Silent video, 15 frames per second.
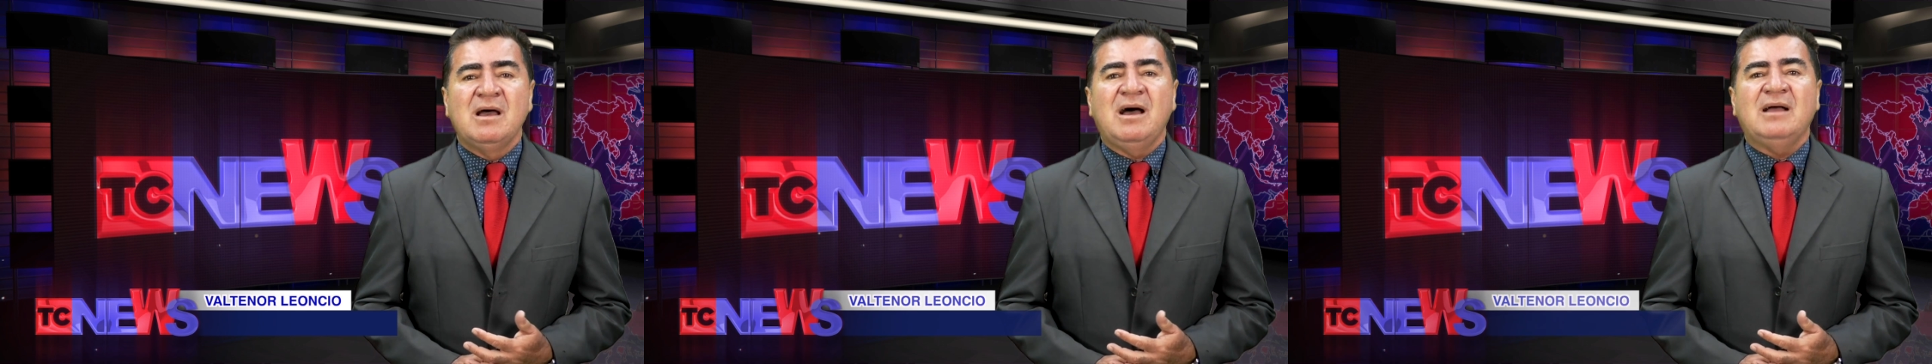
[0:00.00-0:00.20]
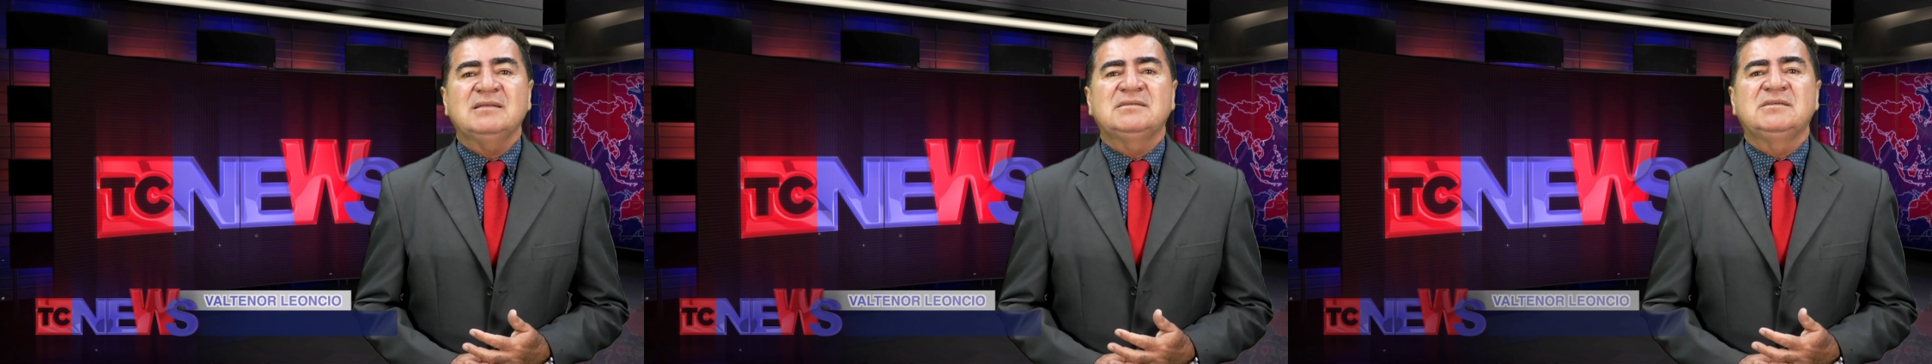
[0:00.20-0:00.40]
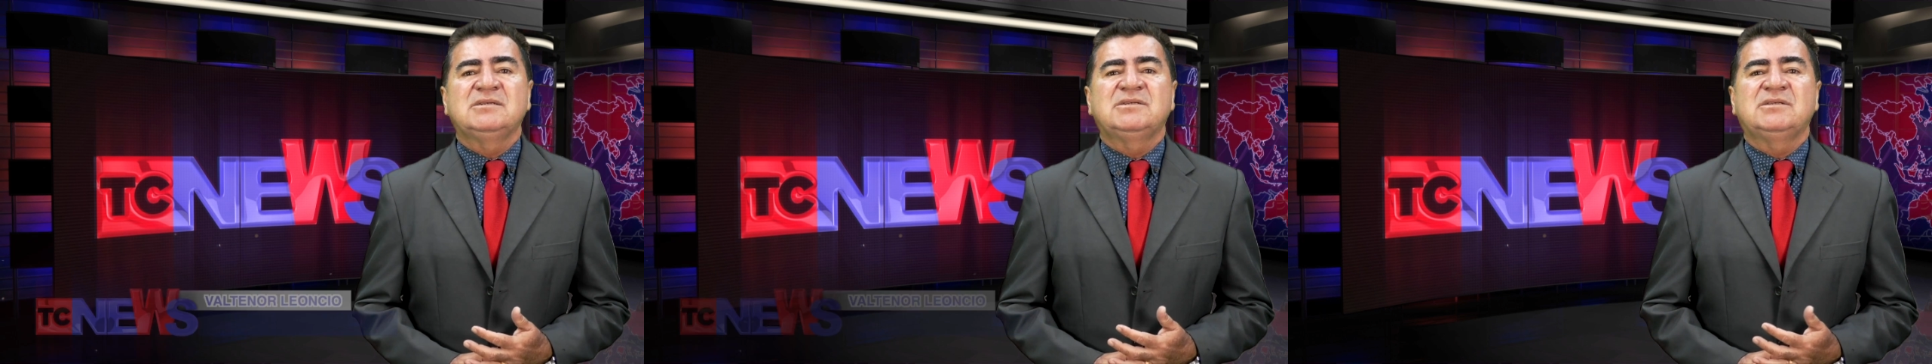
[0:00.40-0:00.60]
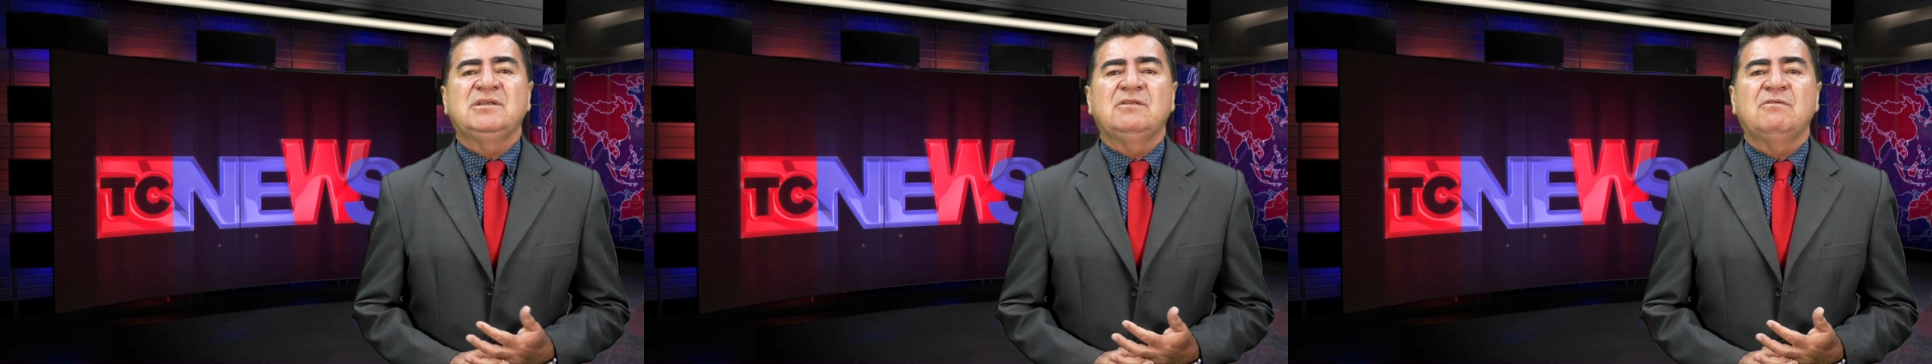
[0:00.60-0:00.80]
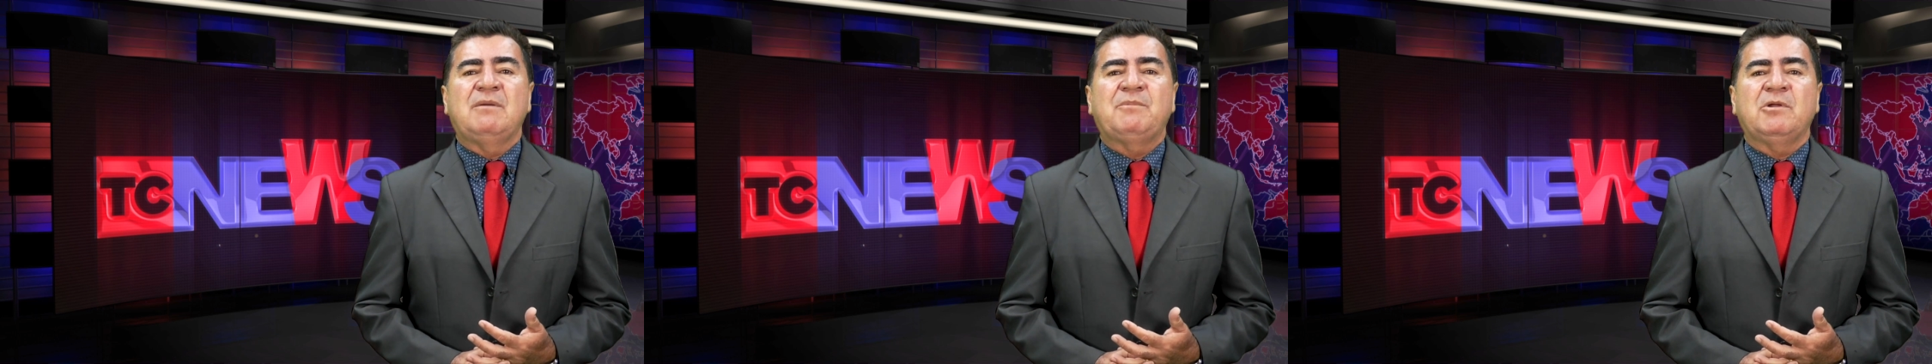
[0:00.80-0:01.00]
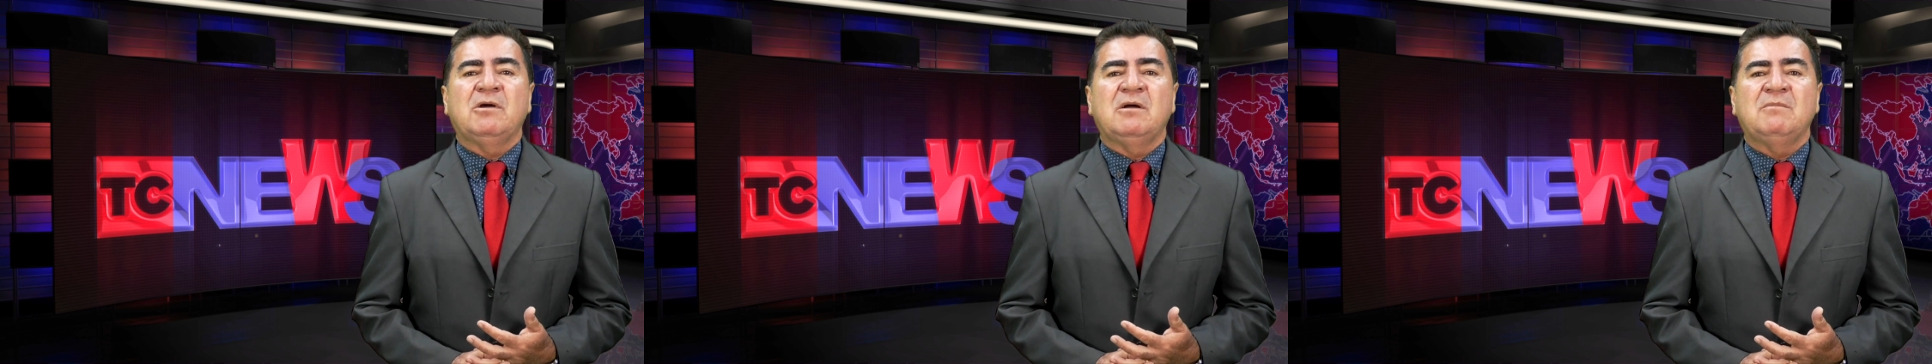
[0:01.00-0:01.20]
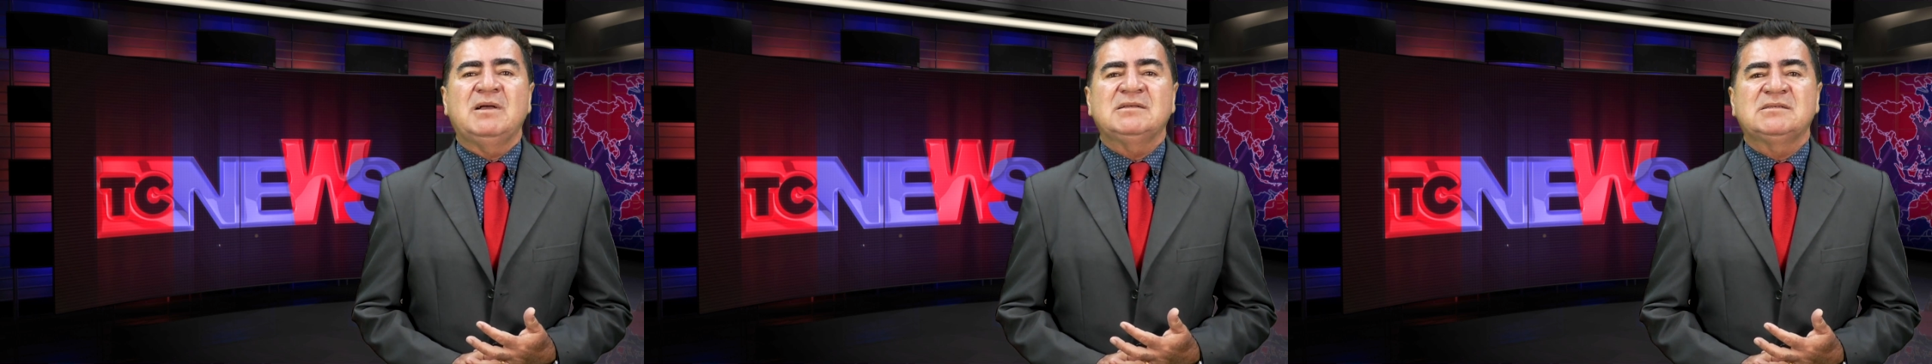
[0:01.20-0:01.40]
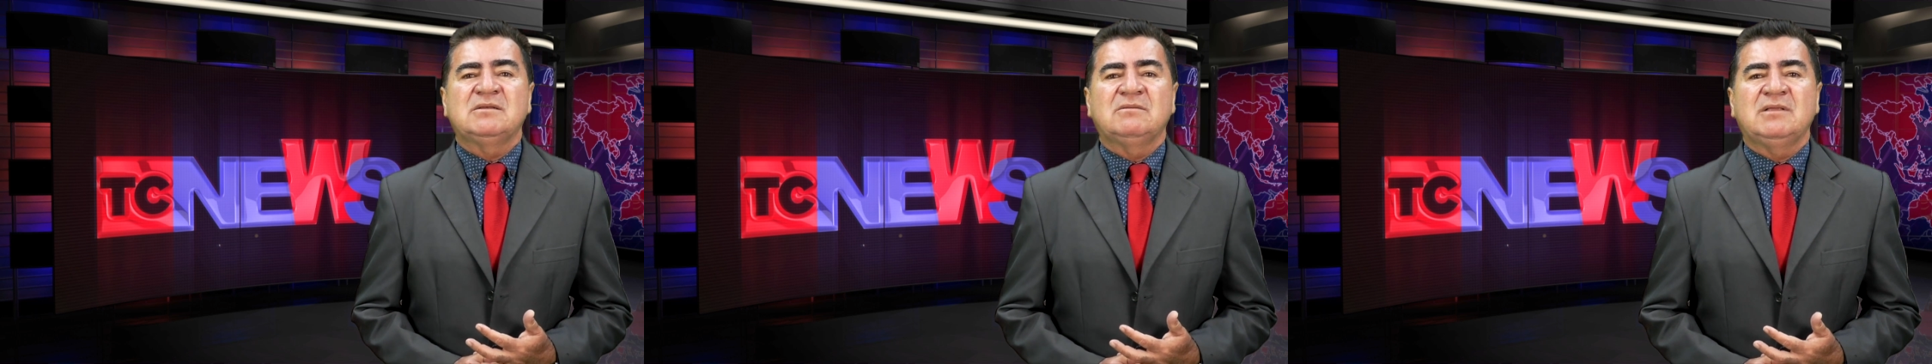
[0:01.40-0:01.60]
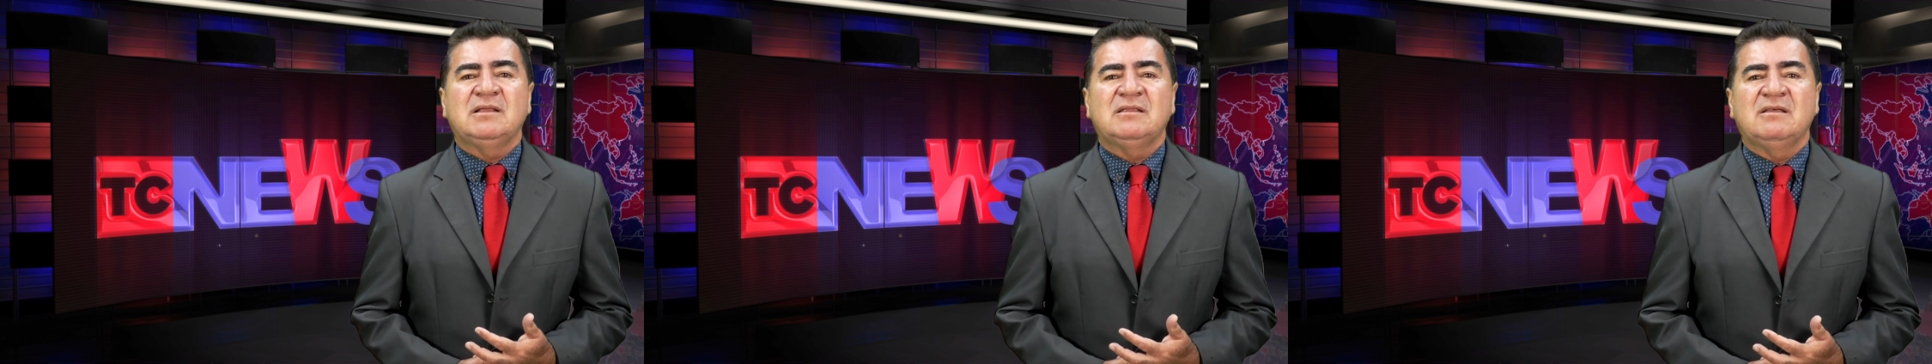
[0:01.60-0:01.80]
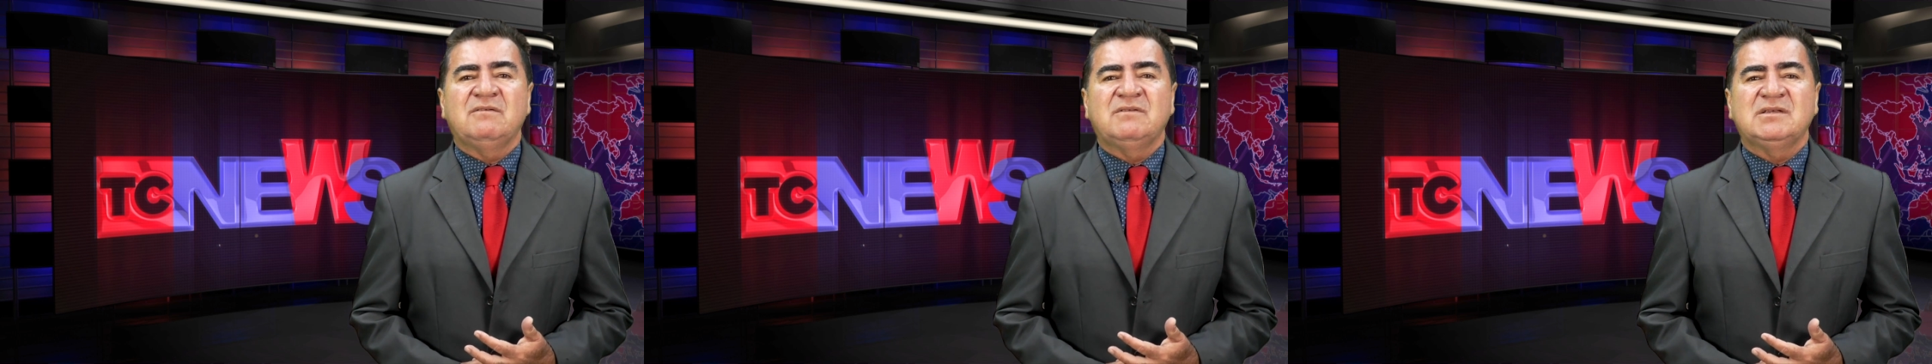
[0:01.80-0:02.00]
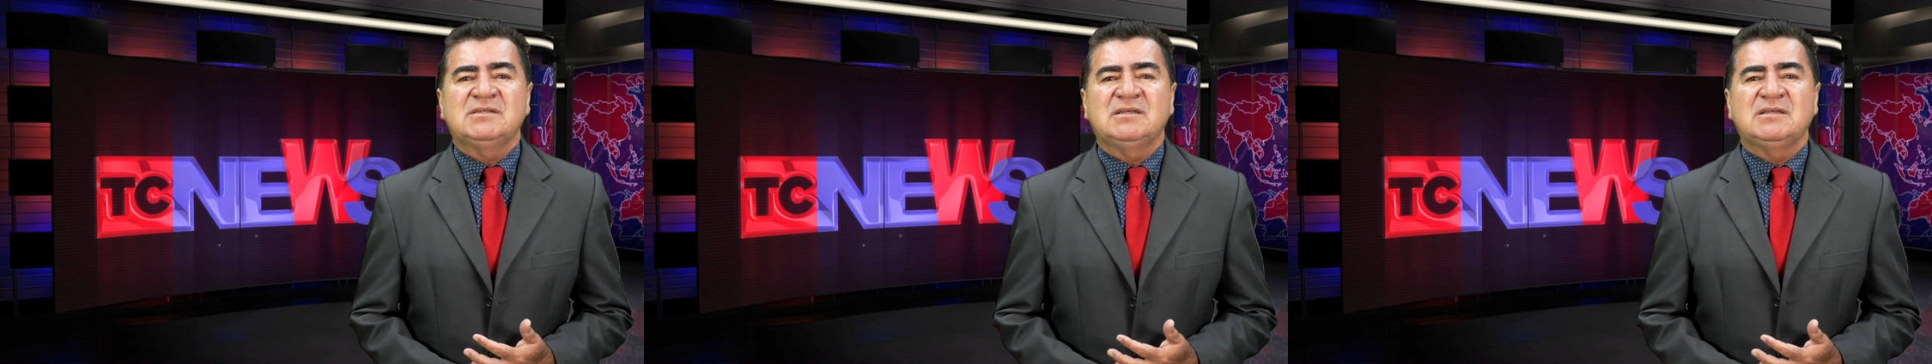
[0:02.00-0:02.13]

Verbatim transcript: assistindo a programação da TV